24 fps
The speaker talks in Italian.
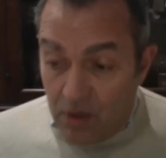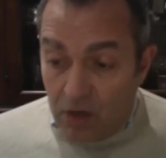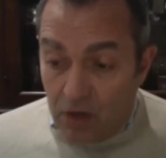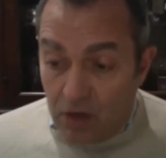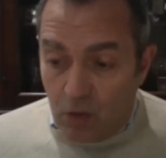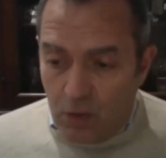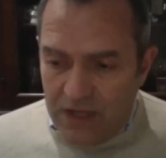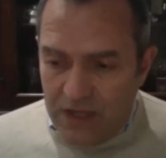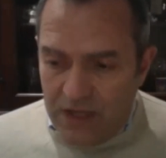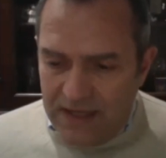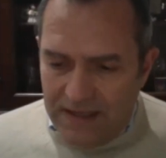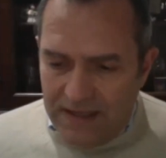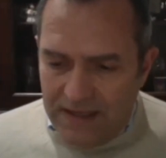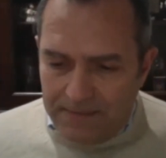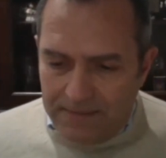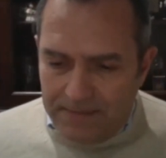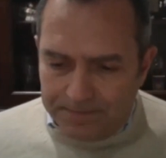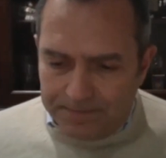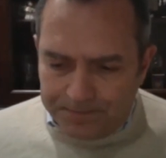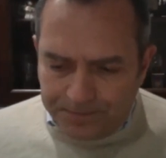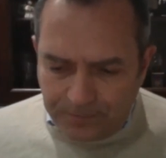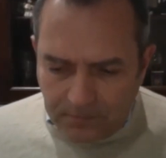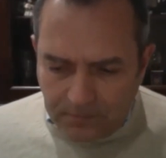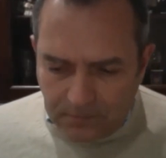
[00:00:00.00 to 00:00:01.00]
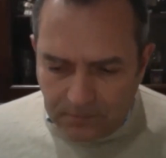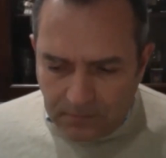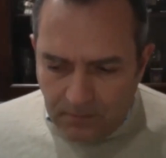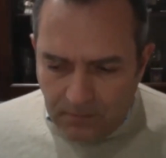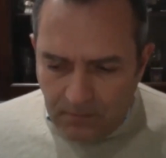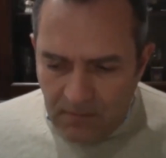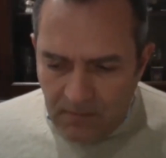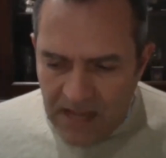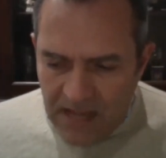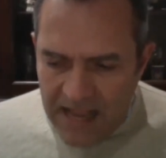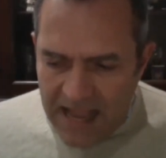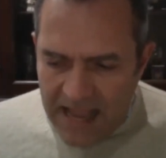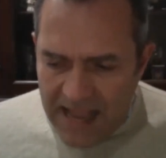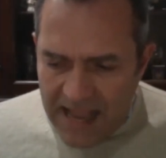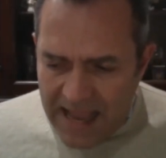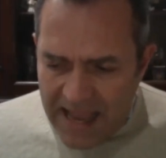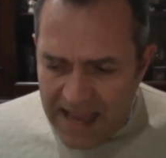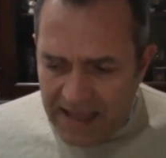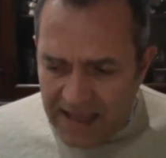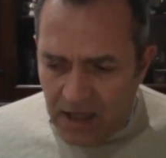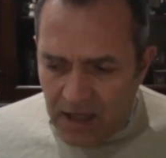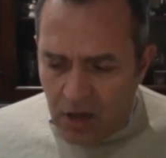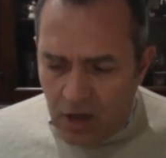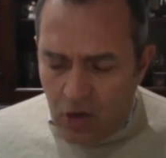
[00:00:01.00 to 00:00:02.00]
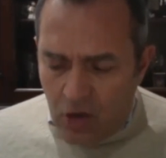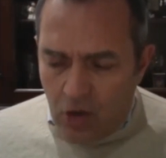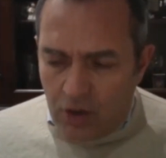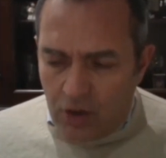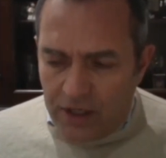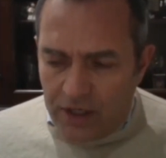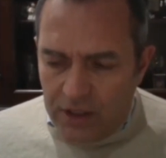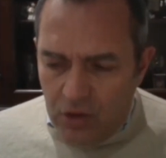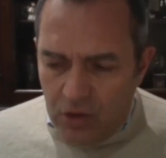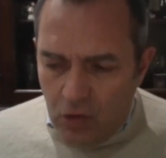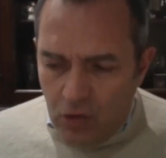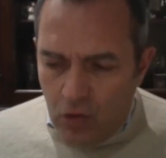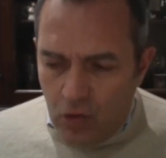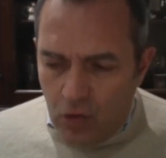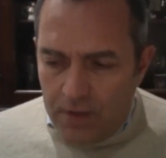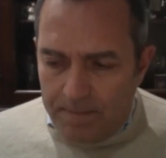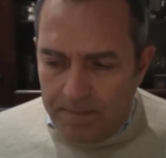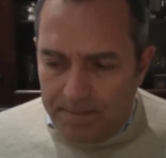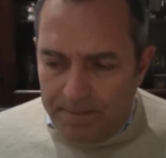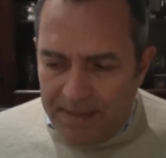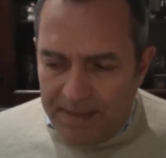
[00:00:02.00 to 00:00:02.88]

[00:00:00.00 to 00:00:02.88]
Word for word: E quindi ecco che noi